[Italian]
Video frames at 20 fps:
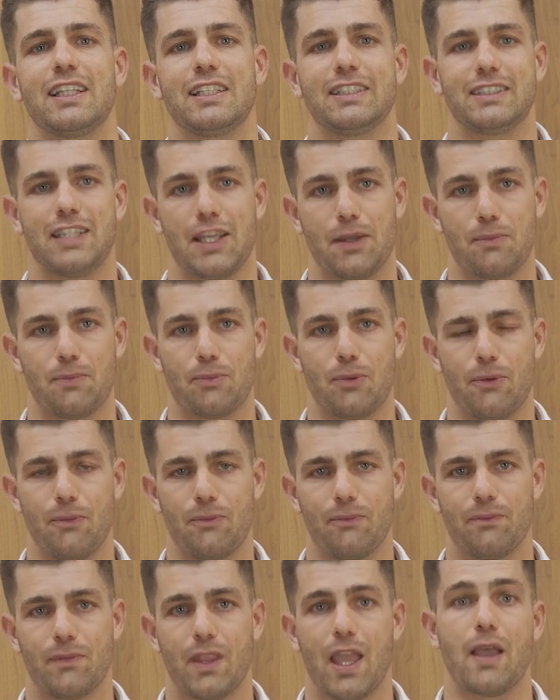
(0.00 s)
nel tempo
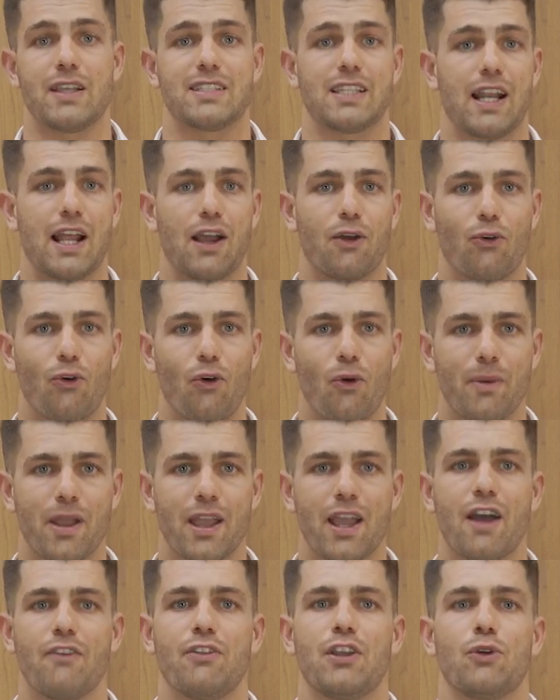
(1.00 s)
e sarà
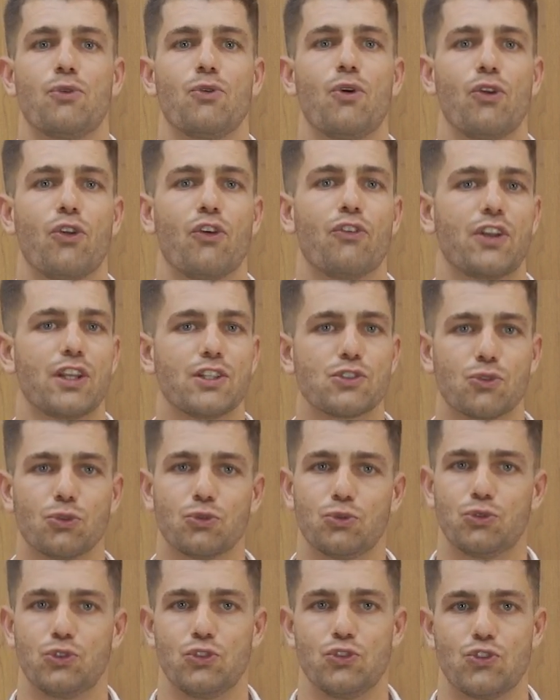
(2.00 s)
come avere un olio
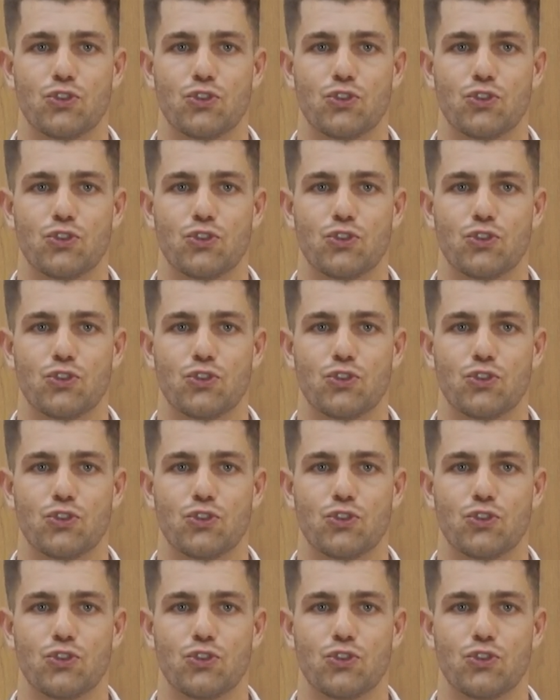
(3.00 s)
fresco tutti i